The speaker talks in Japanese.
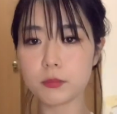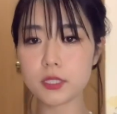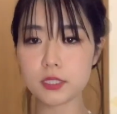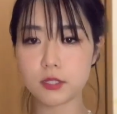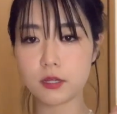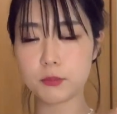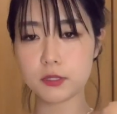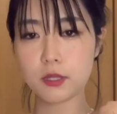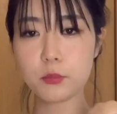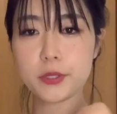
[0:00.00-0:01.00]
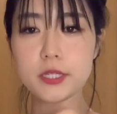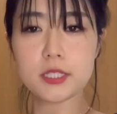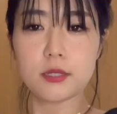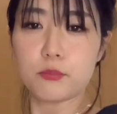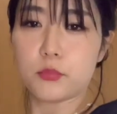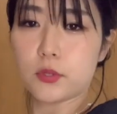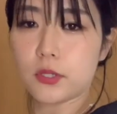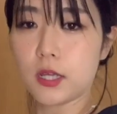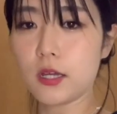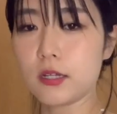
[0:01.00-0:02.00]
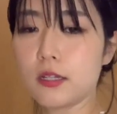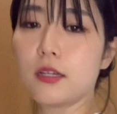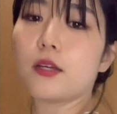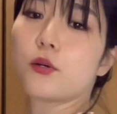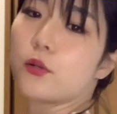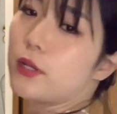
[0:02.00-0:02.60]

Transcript: ましてはまたもやシンプルな、こ